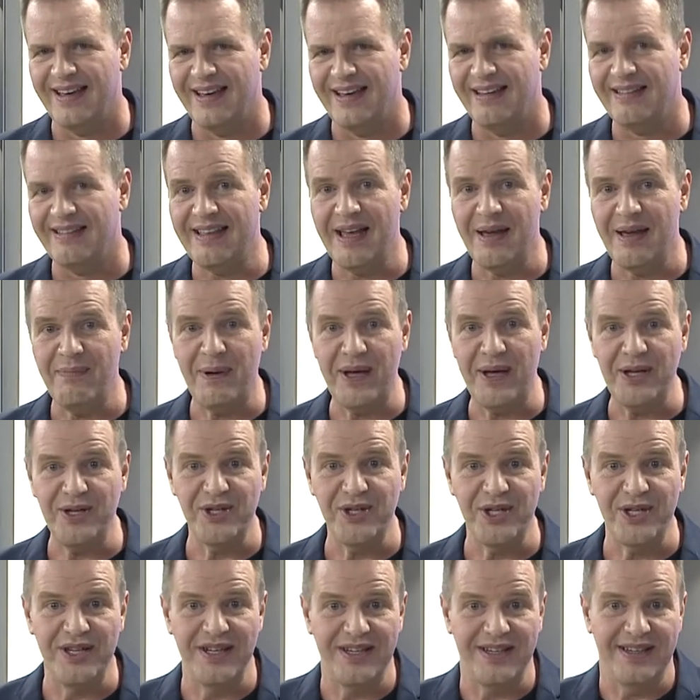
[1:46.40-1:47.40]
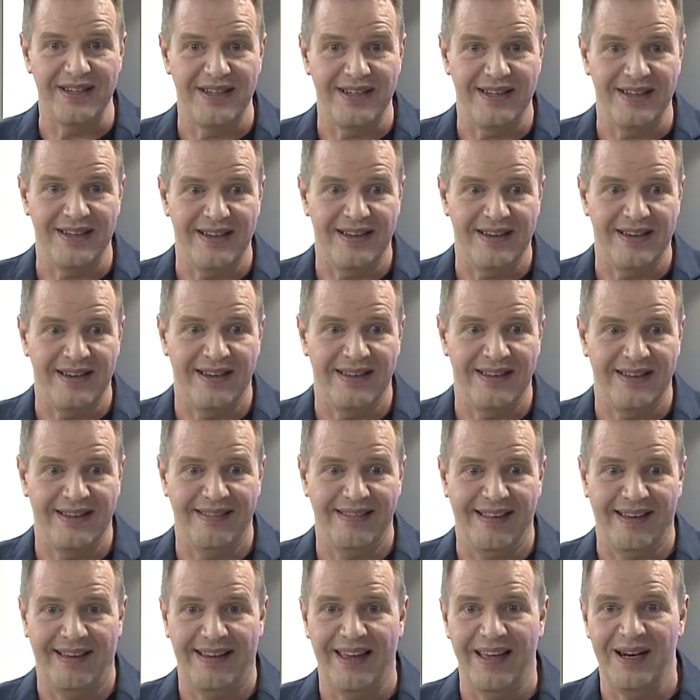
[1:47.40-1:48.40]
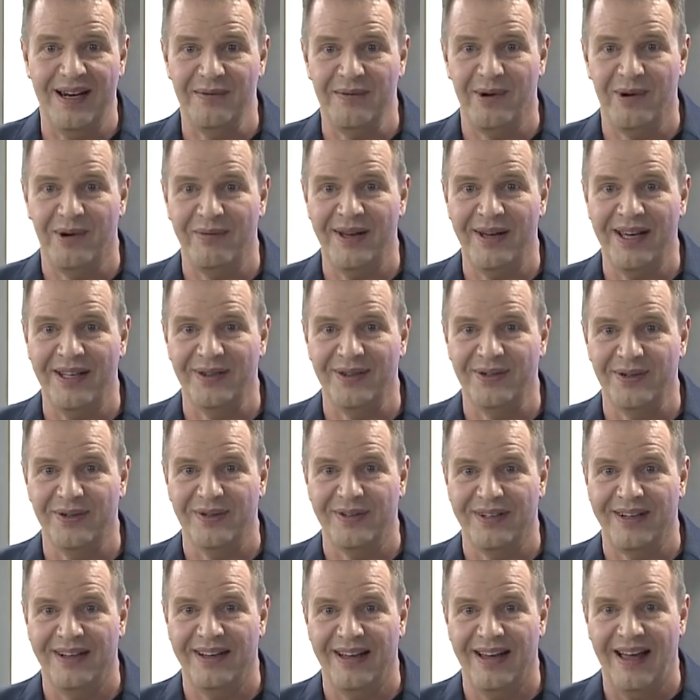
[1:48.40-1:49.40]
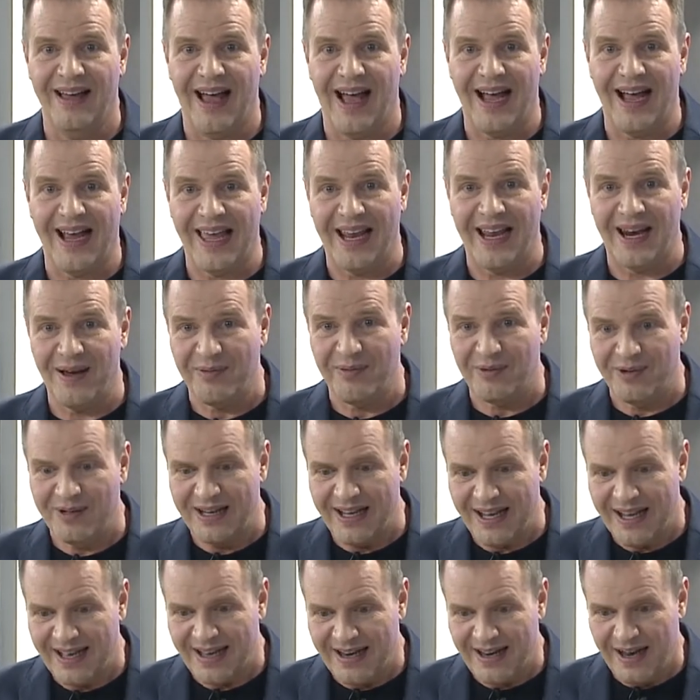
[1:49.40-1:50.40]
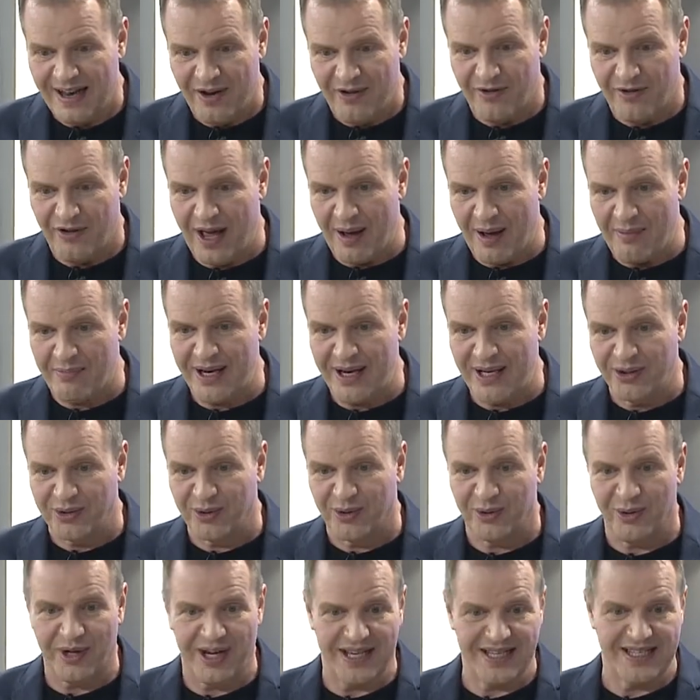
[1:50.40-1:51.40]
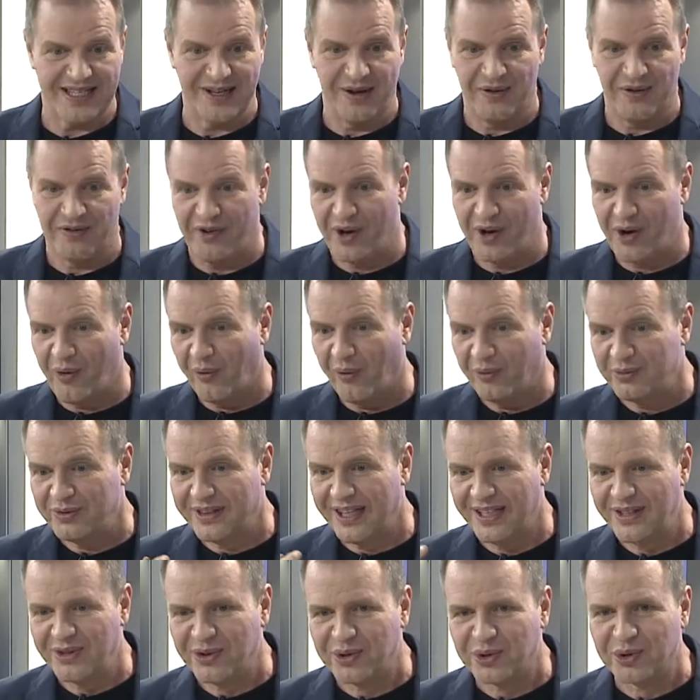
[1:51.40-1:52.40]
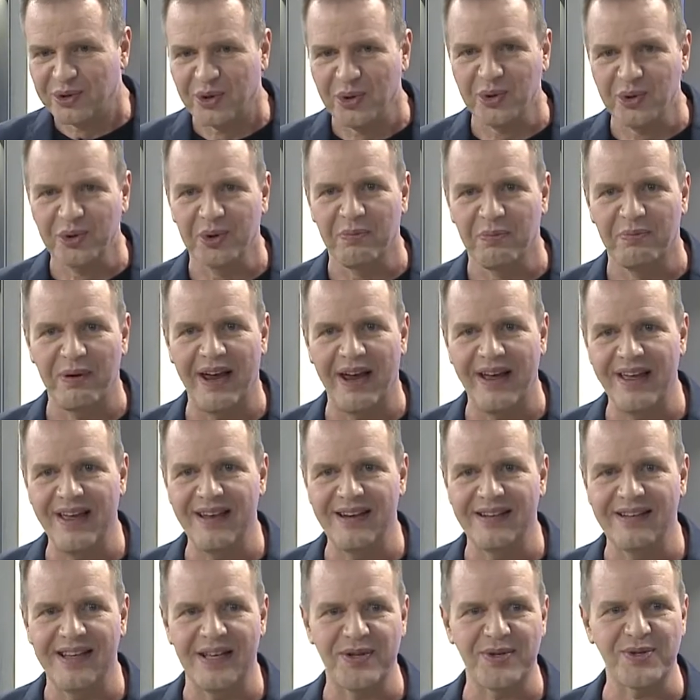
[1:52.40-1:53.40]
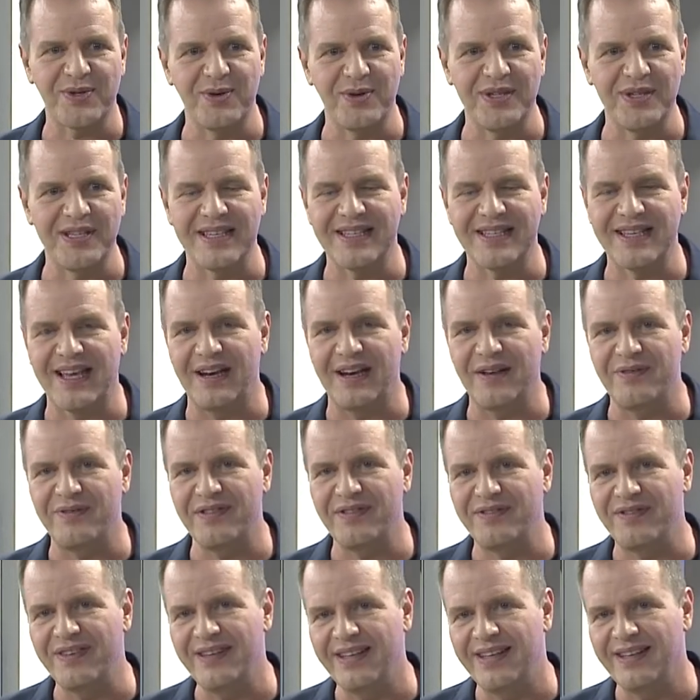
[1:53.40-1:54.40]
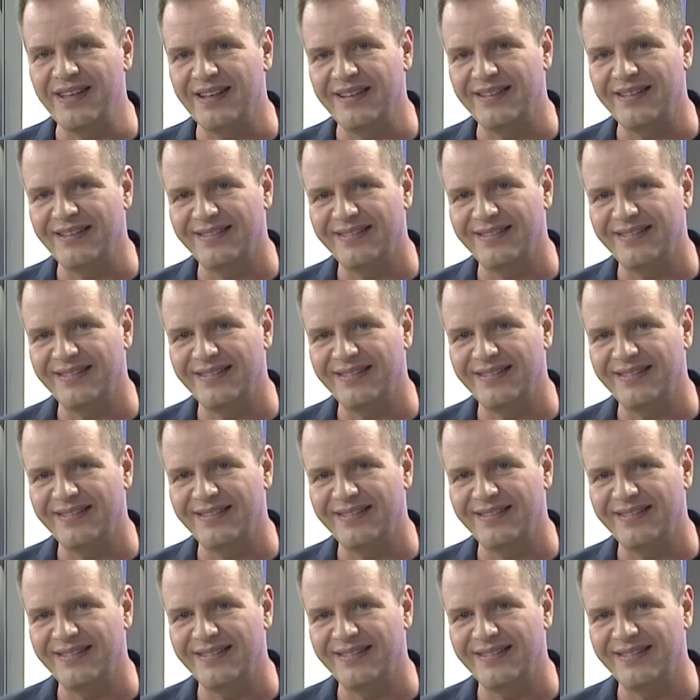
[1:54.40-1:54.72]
e de repente Naquele momento, aquela mulher foi abrindo o coração, foi contando tudo para ele das coisas que ela vivia.